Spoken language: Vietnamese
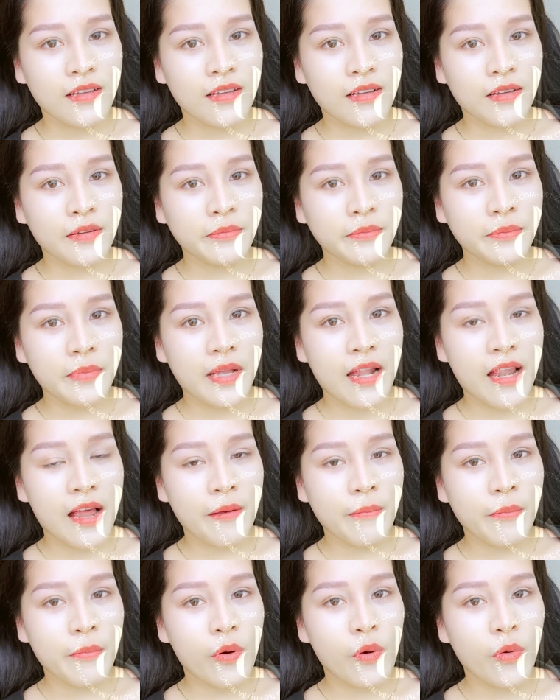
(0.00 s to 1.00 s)
à,
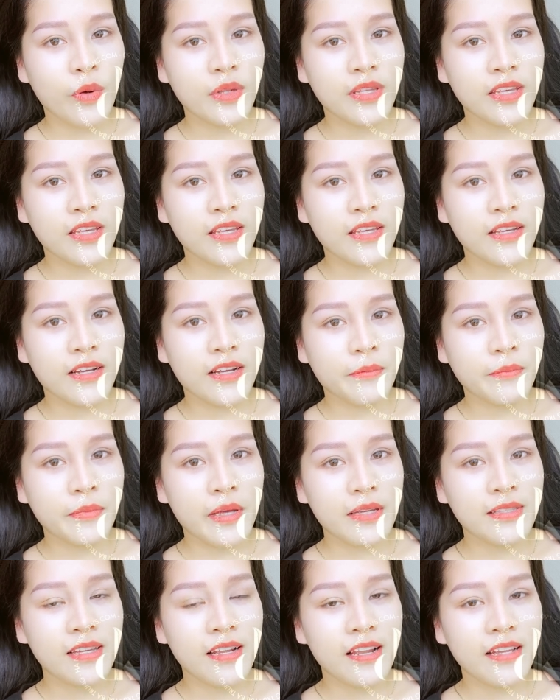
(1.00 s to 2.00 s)
làm môi thì cảm
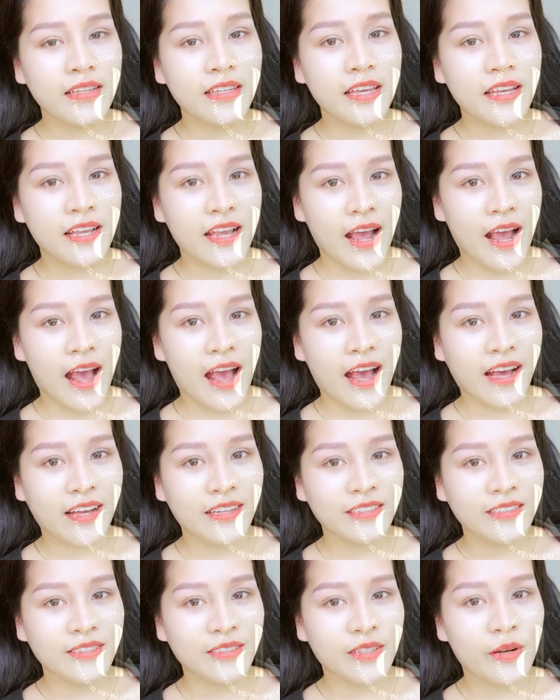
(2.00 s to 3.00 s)
thấy rất là nhẹ nhàng
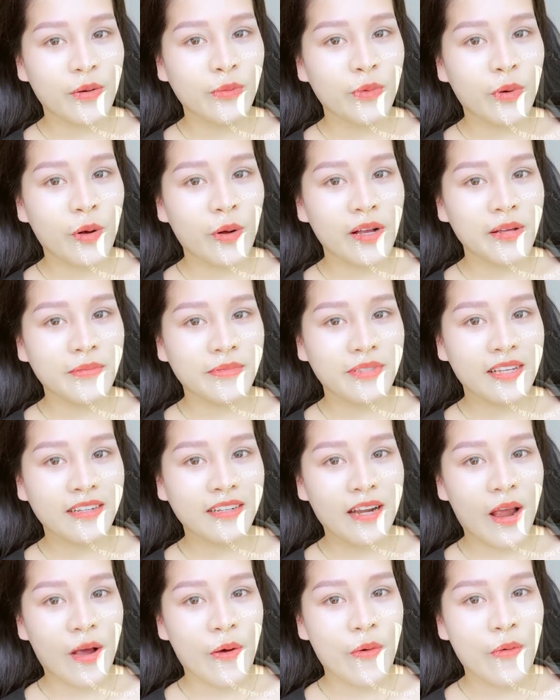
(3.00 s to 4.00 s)
không có cảm giác
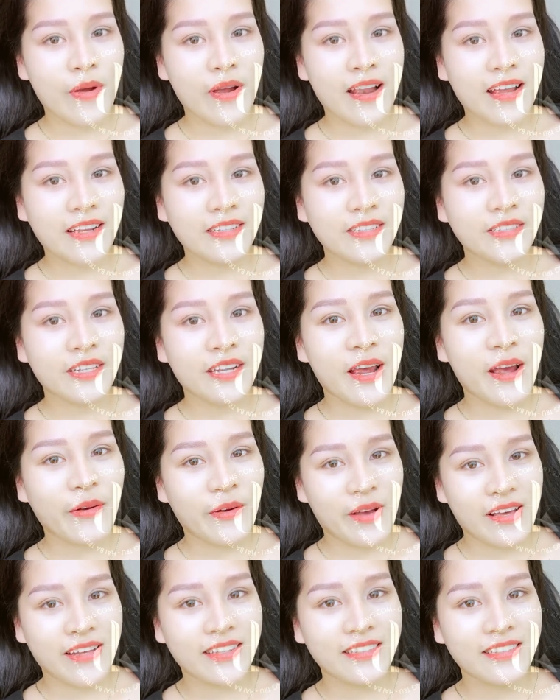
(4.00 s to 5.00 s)
đau hay là như thế nào
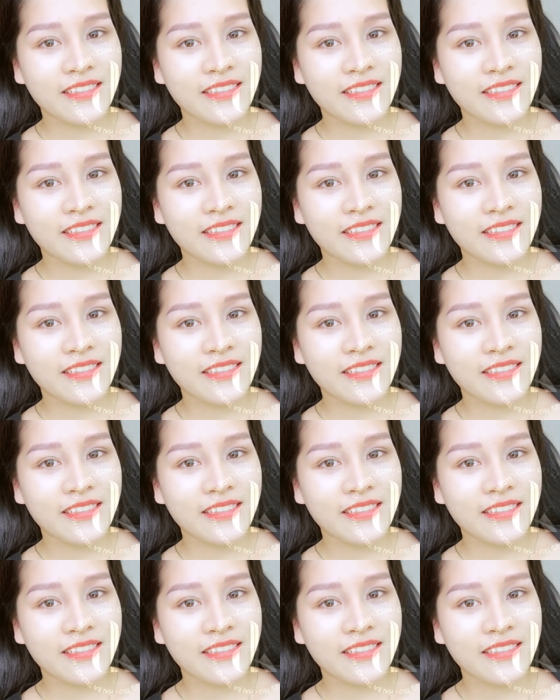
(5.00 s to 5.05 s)
cả